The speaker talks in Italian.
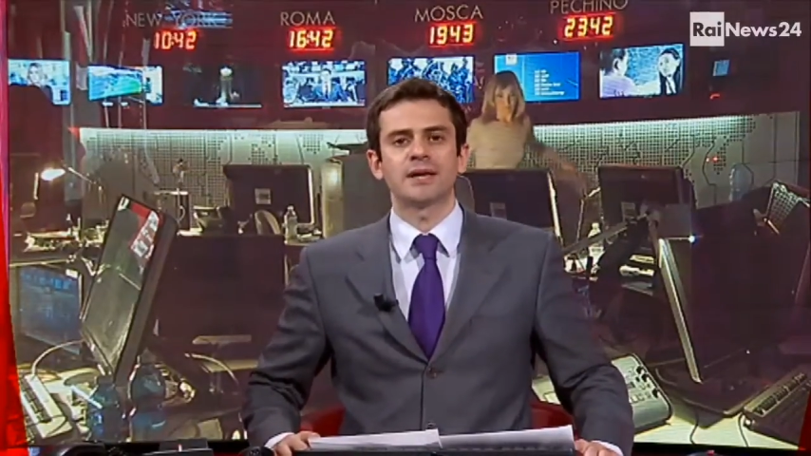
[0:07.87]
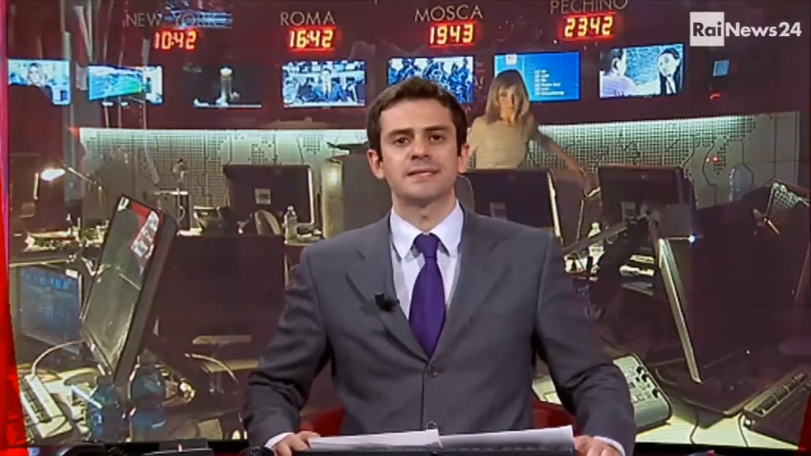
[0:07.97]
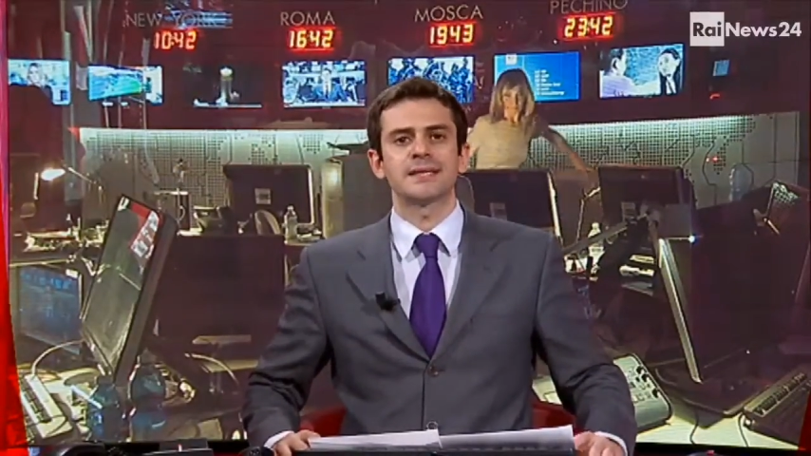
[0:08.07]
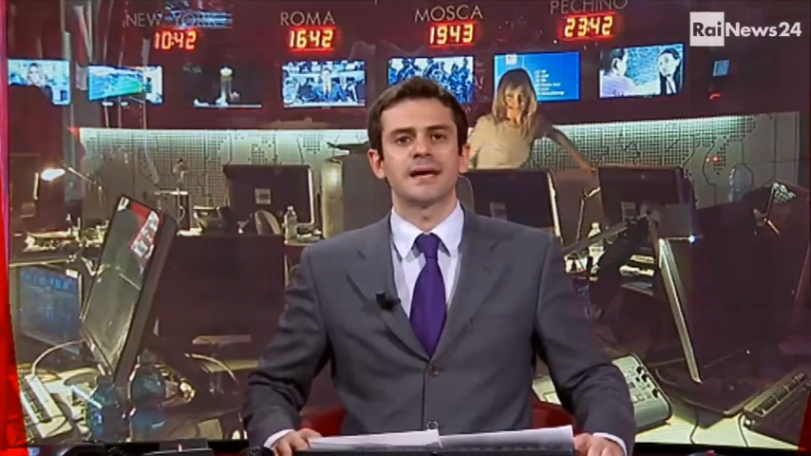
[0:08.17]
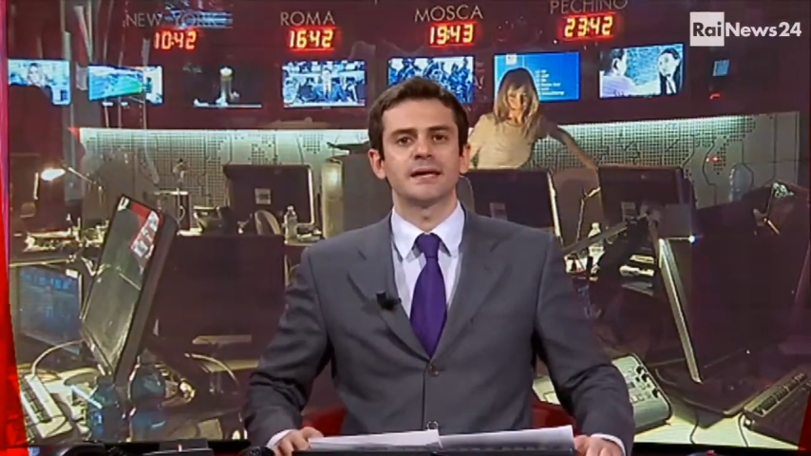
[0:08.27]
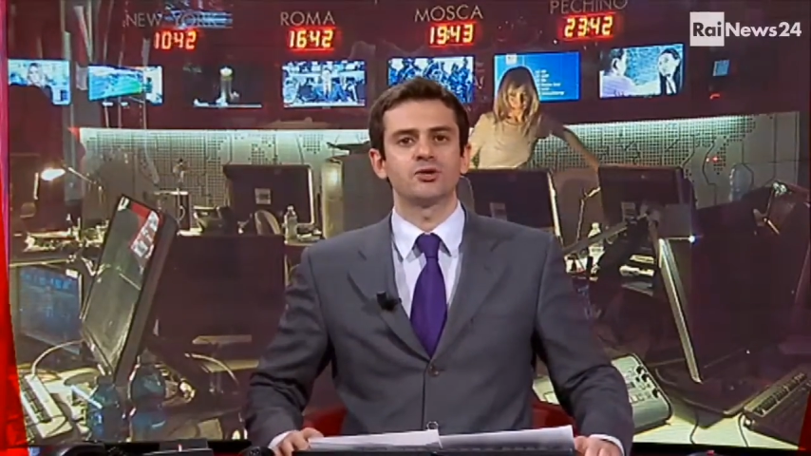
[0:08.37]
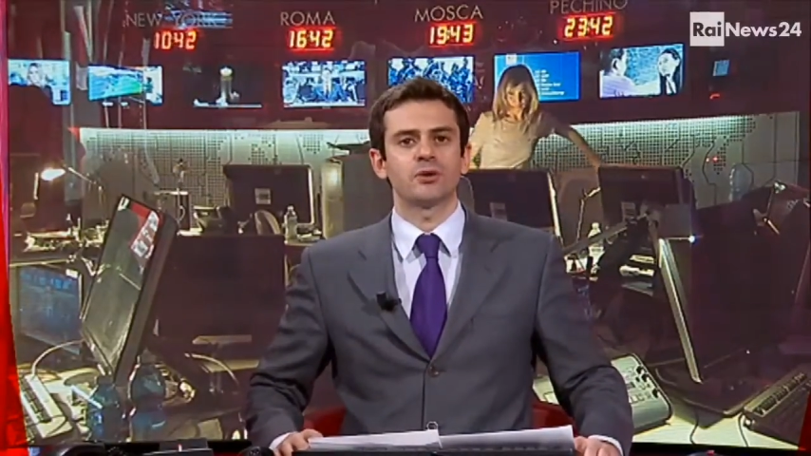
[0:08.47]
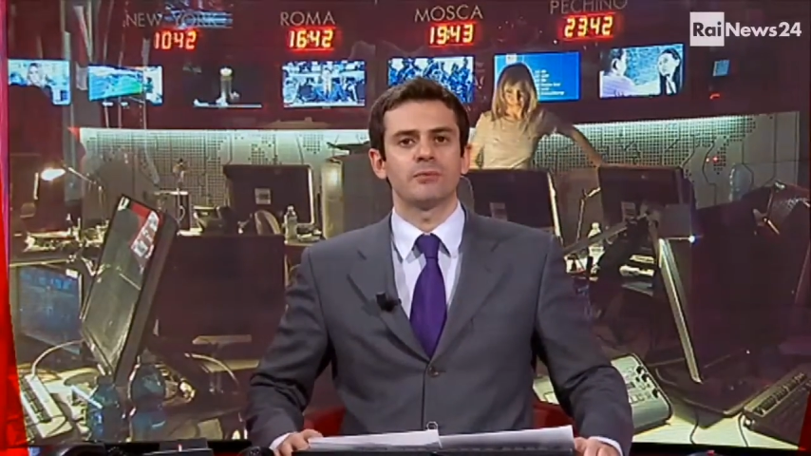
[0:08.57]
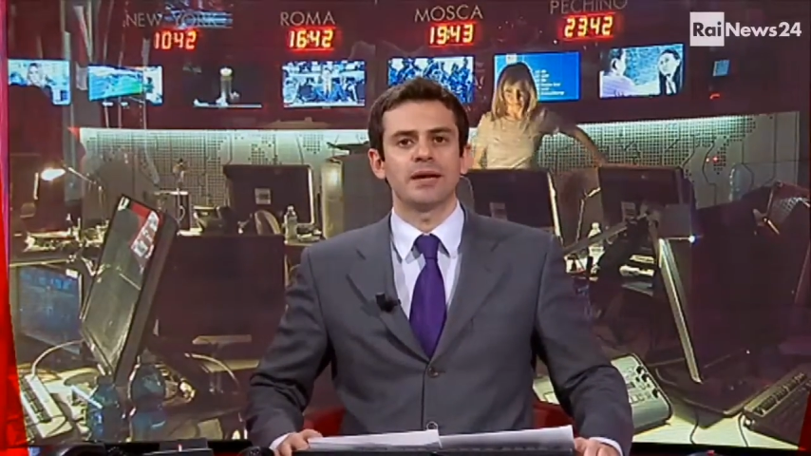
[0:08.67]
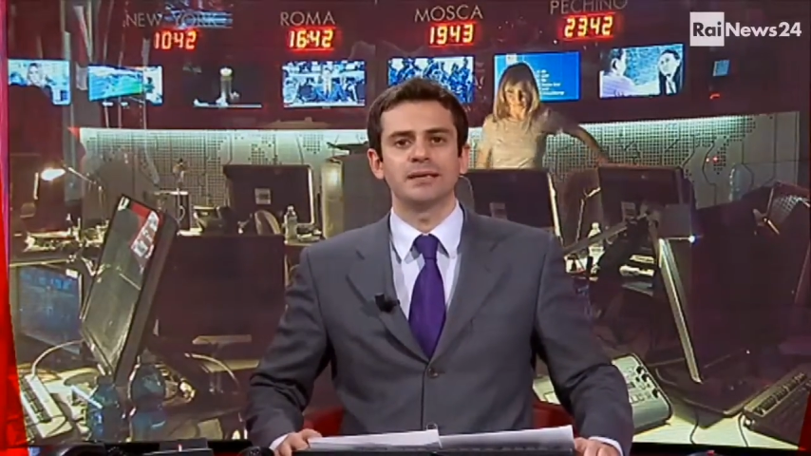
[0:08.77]
analizzare in
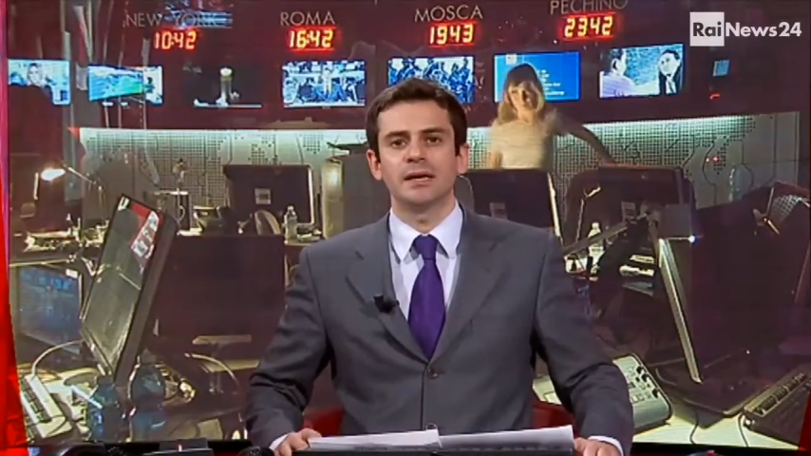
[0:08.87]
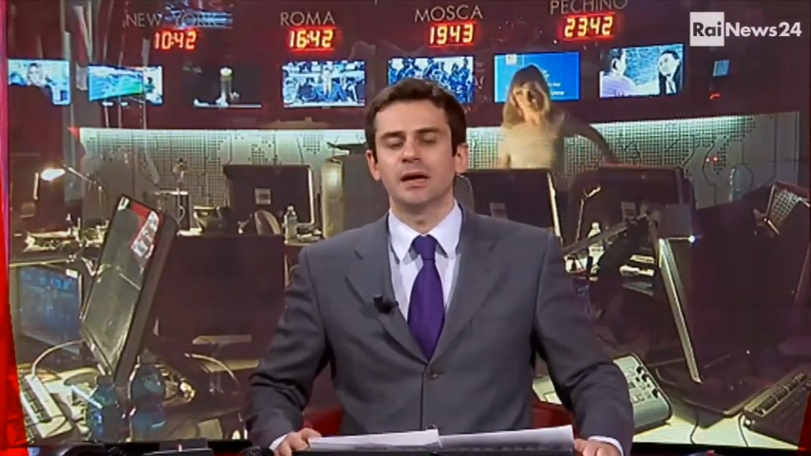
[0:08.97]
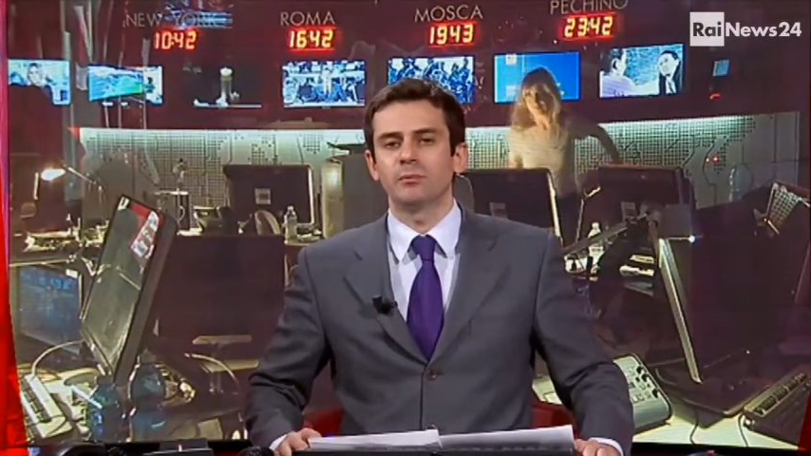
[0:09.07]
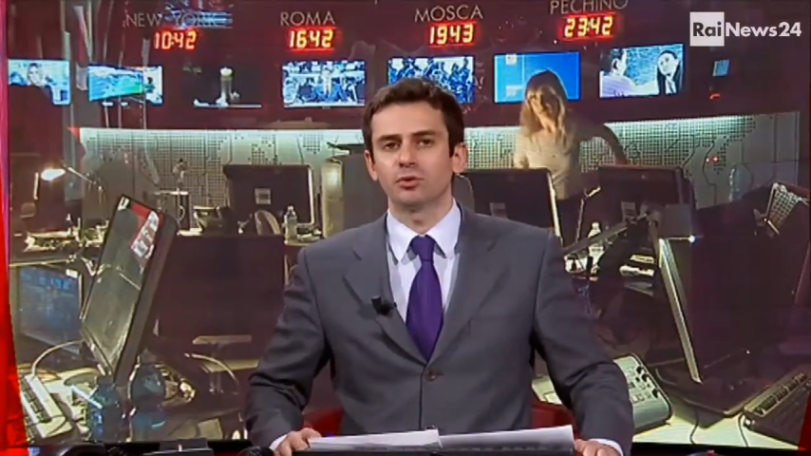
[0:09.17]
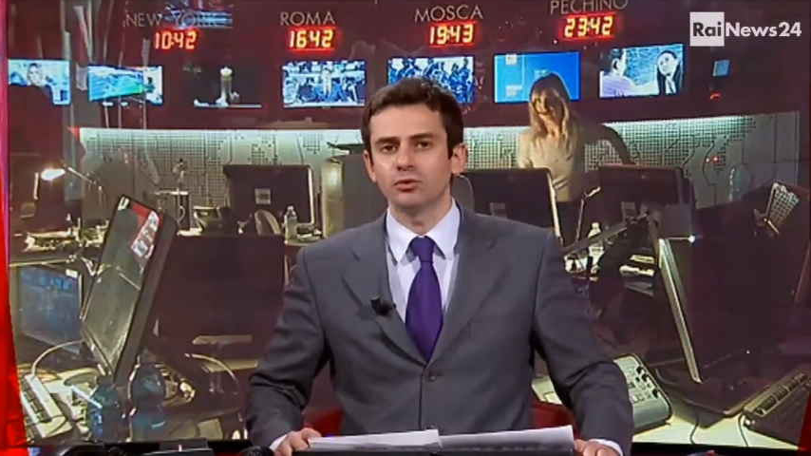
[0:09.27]
Germania il